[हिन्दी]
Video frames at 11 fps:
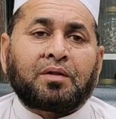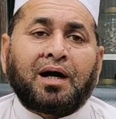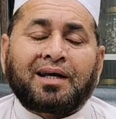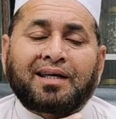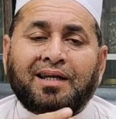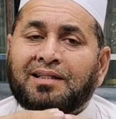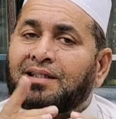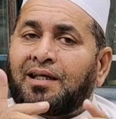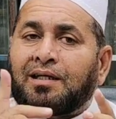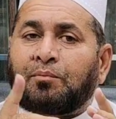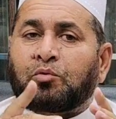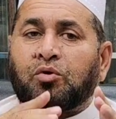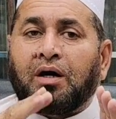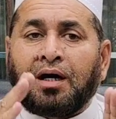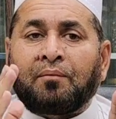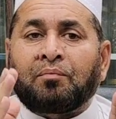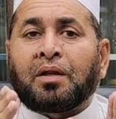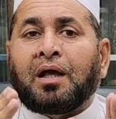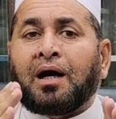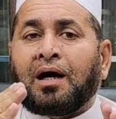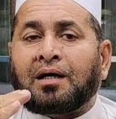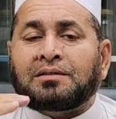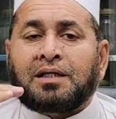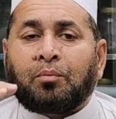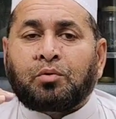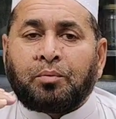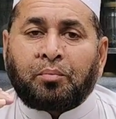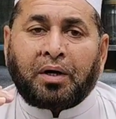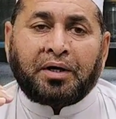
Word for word: अकेला तिला ना मंगवाएं हाँ अगर आपकी बॉडी